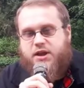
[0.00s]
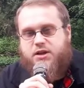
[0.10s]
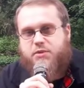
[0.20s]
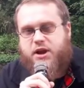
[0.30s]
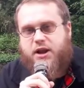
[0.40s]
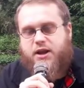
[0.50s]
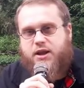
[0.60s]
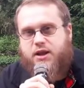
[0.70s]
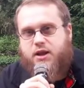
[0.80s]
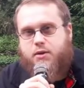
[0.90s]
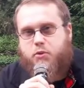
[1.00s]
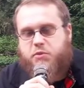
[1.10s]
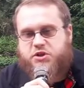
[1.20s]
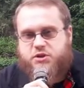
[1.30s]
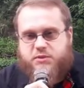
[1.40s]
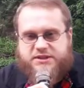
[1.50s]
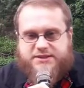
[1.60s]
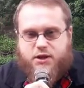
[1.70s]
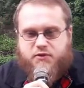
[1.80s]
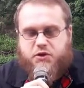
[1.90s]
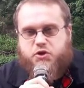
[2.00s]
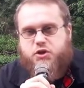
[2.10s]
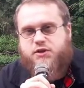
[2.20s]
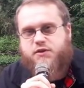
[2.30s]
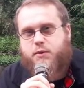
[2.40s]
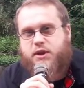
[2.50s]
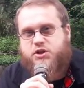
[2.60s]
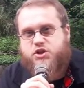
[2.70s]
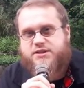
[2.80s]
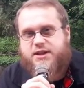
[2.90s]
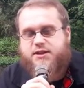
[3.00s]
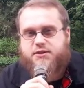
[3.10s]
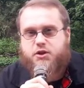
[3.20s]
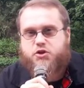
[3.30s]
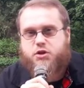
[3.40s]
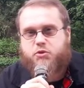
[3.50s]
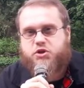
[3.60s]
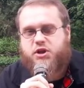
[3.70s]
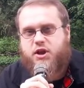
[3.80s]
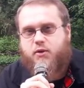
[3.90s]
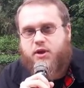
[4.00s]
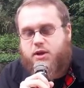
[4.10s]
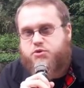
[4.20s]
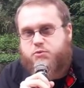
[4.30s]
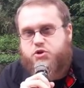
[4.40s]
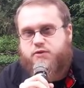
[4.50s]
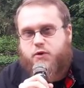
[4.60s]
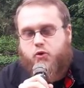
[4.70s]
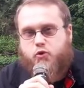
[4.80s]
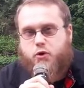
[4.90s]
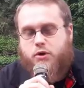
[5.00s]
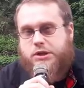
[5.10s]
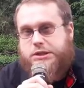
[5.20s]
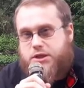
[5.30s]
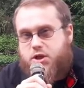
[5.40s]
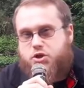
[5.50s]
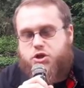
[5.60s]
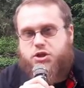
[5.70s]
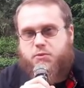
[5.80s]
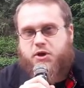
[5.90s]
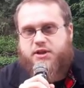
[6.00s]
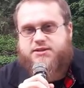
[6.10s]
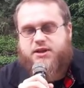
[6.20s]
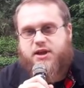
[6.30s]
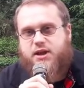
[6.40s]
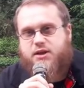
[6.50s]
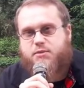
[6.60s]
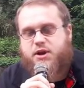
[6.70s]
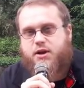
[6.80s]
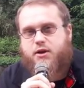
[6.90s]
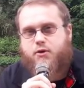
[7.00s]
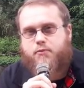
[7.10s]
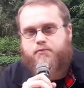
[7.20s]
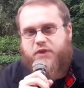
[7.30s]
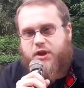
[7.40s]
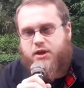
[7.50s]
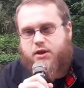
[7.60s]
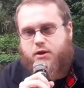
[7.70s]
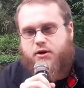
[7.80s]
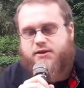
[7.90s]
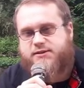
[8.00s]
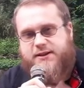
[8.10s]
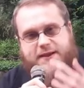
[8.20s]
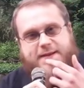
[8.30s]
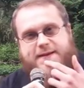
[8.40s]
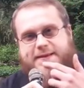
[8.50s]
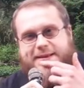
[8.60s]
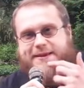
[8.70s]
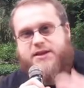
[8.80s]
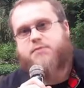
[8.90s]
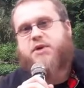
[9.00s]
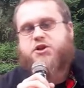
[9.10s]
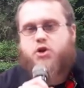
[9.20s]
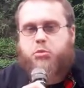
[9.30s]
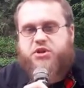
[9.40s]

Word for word: liberalnej. Po pierwsze, mit Stanów Zjednoczonych zakłada, że Stany Zjednoczone posiadają najlepszy możliwy ustrój, czyli demokrację liberalną oraz najbardziej